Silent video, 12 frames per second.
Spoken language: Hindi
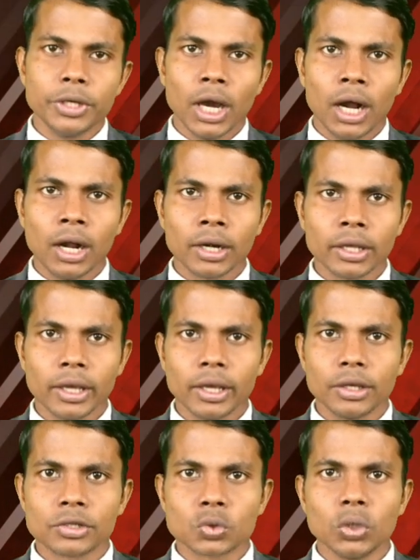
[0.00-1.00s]
बिहार
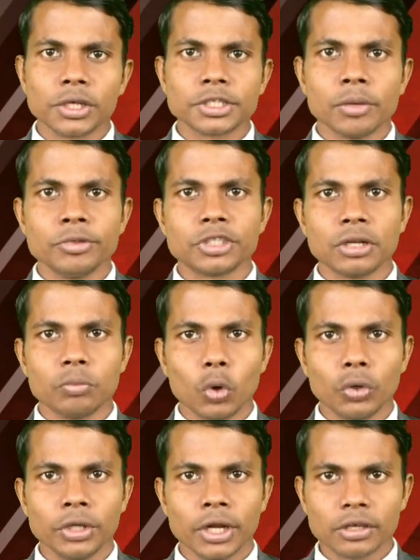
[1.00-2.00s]
स्कूल एग्जामिनेशन
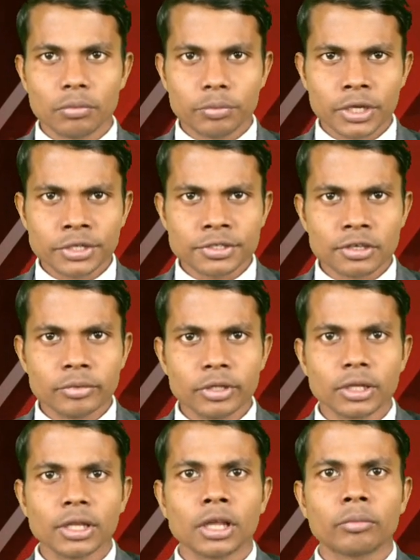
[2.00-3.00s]
बोर्ड यानी कि
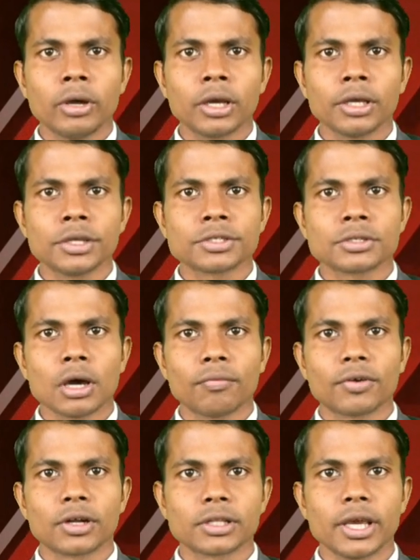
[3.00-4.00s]
बीएसईबी ने लगभग ये
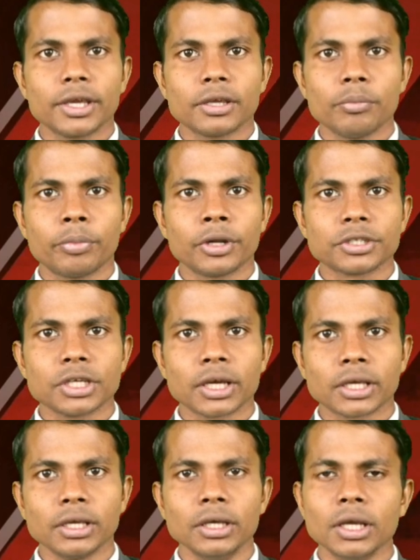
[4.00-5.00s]
साफ कर दिया है कि
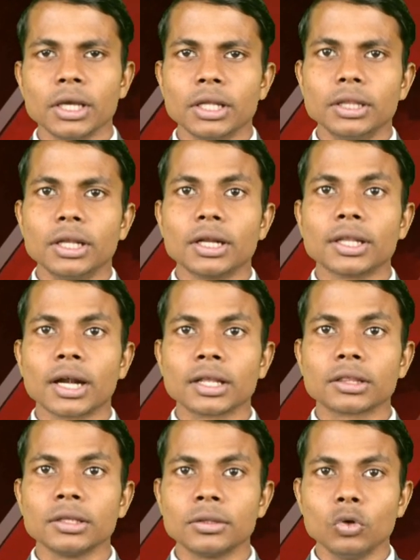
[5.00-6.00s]
परीक्षा की
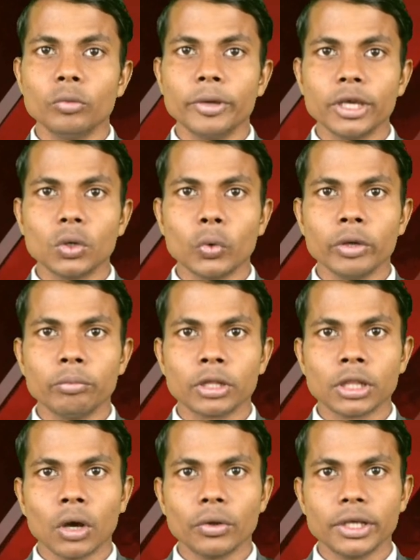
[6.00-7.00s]
निर्धारित तिथियों में ही कोई
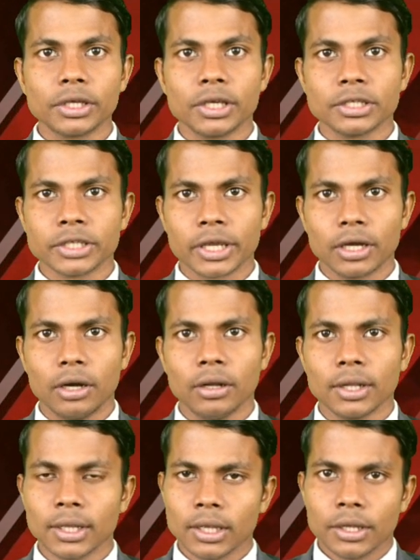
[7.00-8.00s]
बदलाव नहीं किया जाएगा
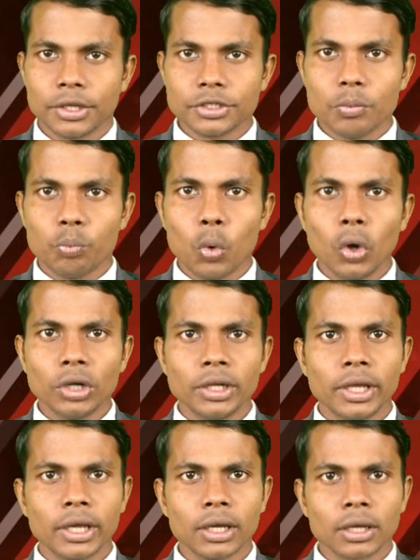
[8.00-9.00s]
जब बोर्ड
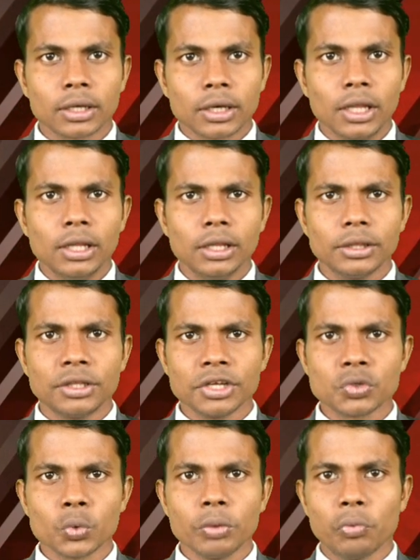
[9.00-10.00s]
ने कल
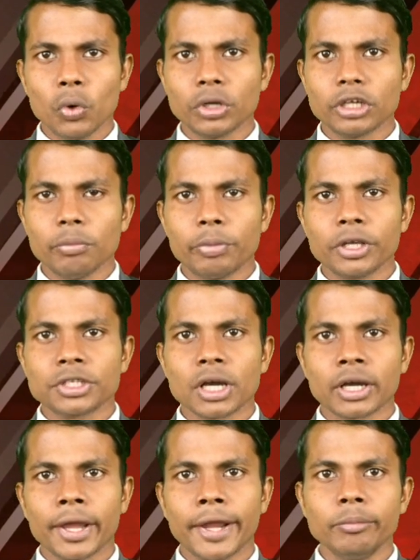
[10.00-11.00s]
दसवीं बोर्ड की
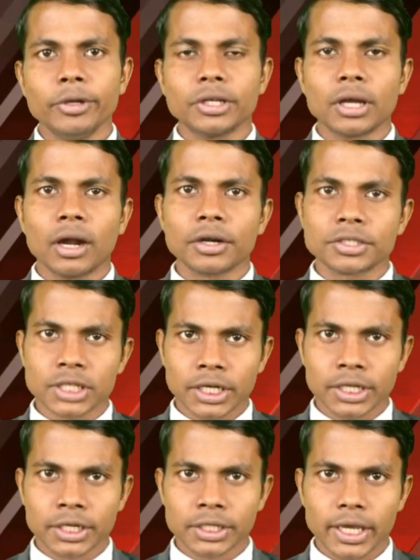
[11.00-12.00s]
परीक्षा का एडमिट कार्ड
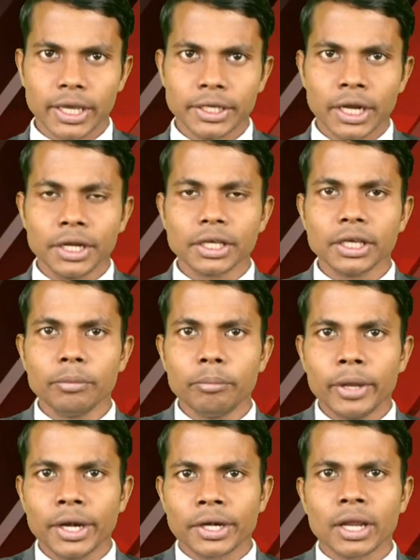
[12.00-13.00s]
जारी कर दिया है यानी कि
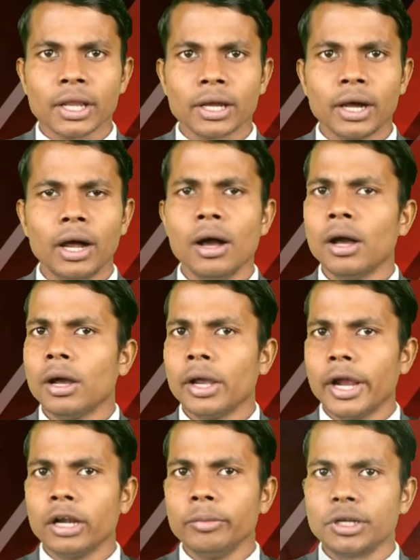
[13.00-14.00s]
मैट्रिक का
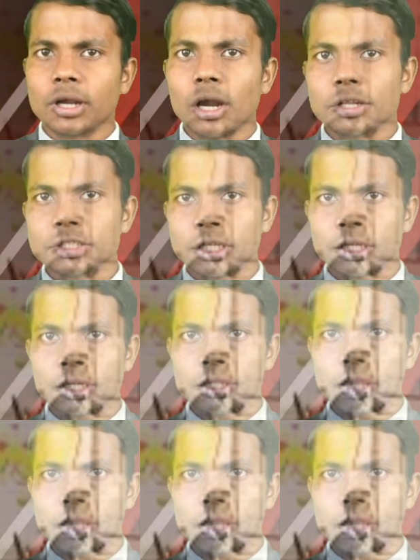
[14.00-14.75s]
एडमिट कार्ड जारी कर